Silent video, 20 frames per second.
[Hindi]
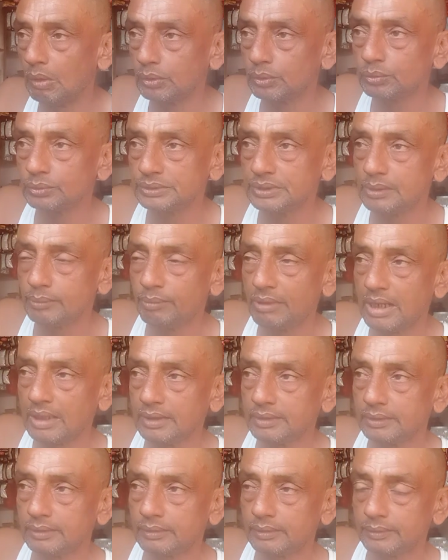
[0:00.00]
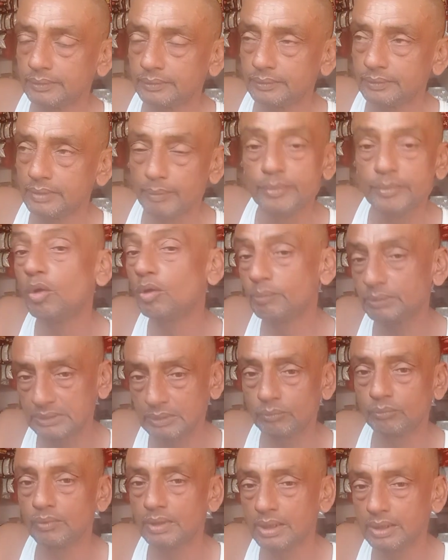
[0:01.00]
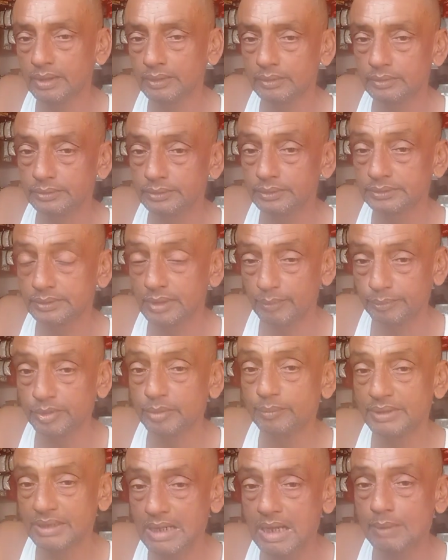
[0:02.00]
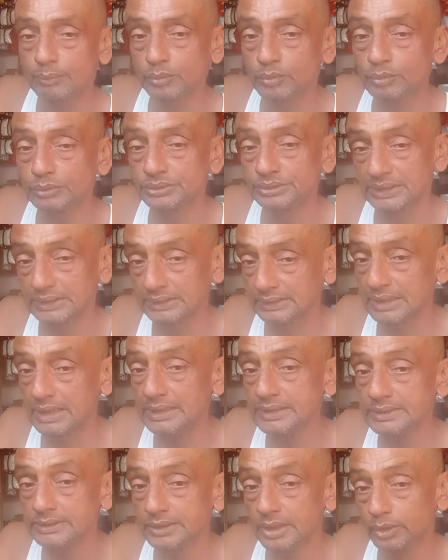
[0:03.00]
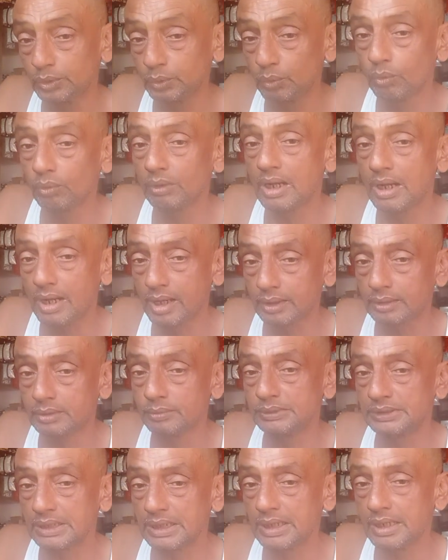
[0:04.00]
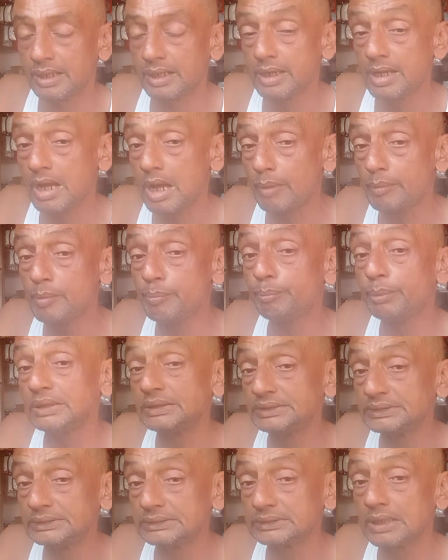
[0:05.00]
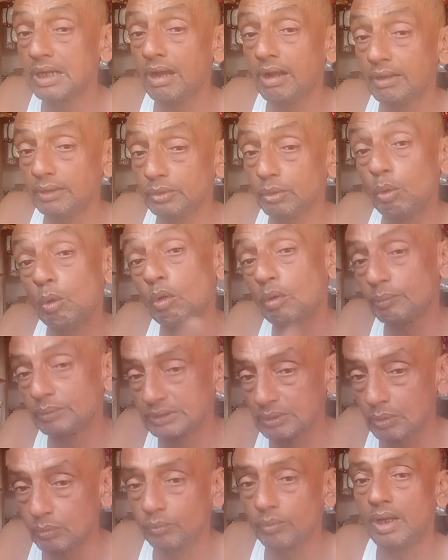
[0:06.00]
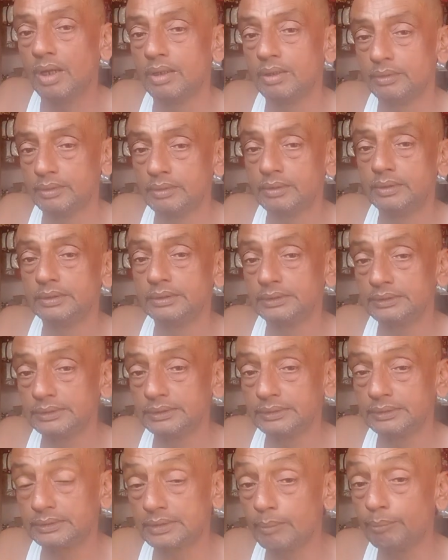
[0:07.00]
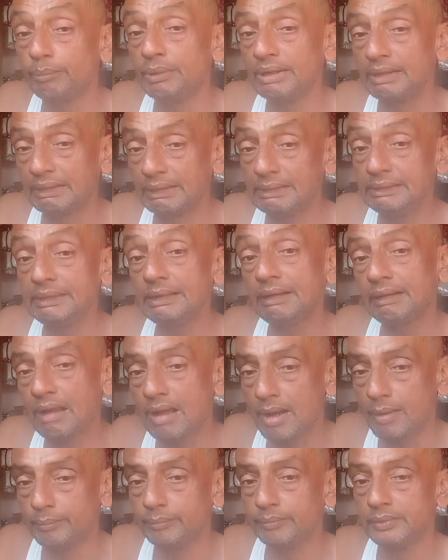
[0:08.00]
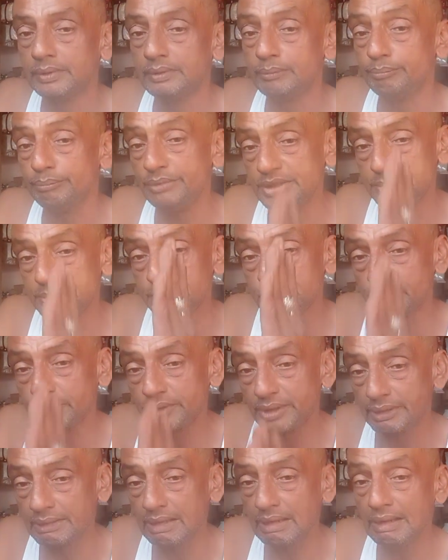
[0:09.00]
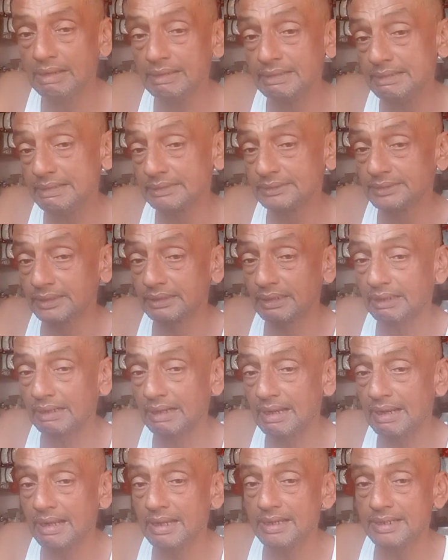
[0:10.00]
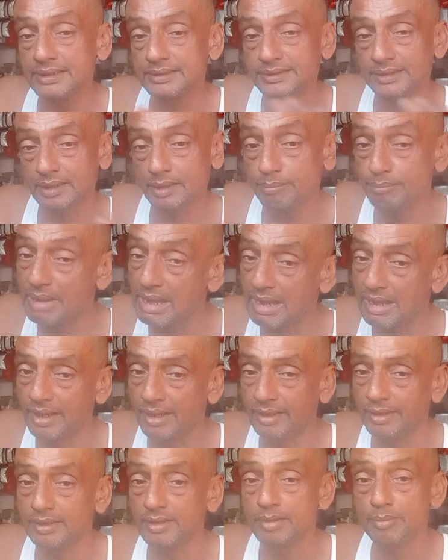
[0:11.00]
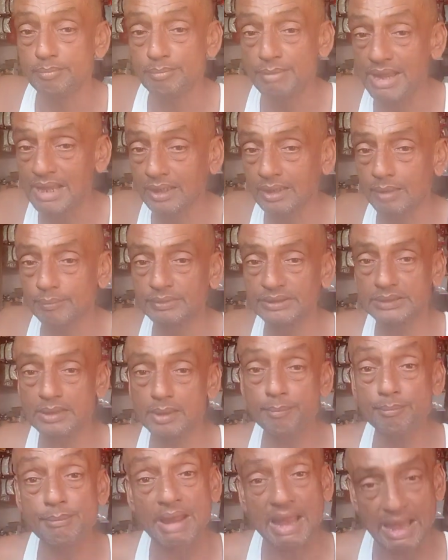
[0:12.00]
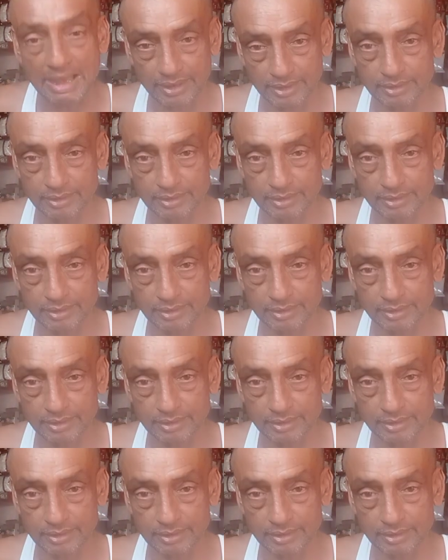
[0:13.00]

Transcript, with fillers: और दूसरी बात अभी और बताऊँगा अभी तो मैंने आपको सत्ताईस और दो का अर्थ बताया अभी पच्चीस का अर्थ और बताऊँगा तब बनेगा ये राम बीच में जो डंडा है एक जगह रह है एक जगह मैं है मैं का मतलब मैं